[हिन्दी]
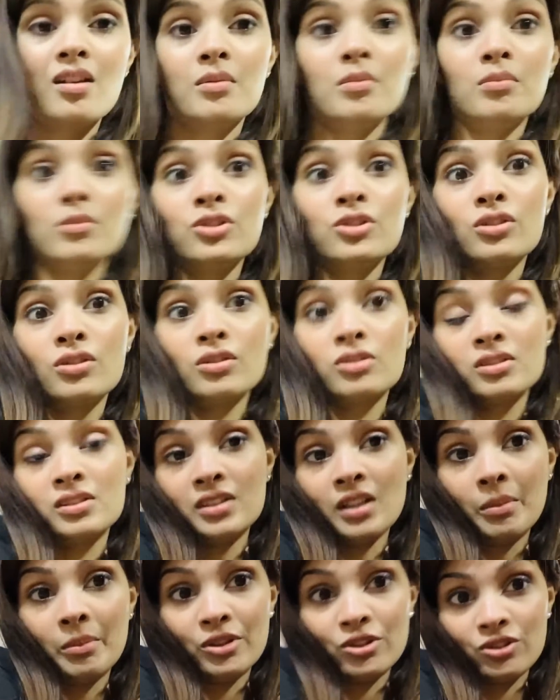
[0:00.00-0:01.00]
मुझे
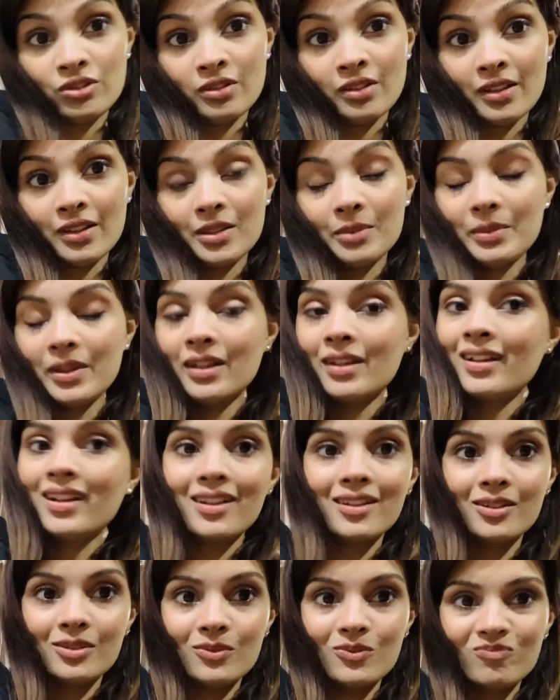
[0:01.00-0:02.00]
कुछ समझ नहीं आया मैं
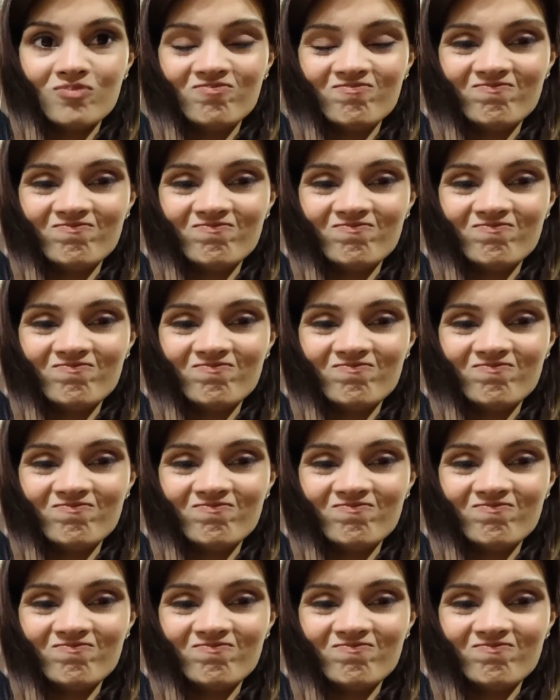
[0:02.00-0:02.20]
क्या करूँ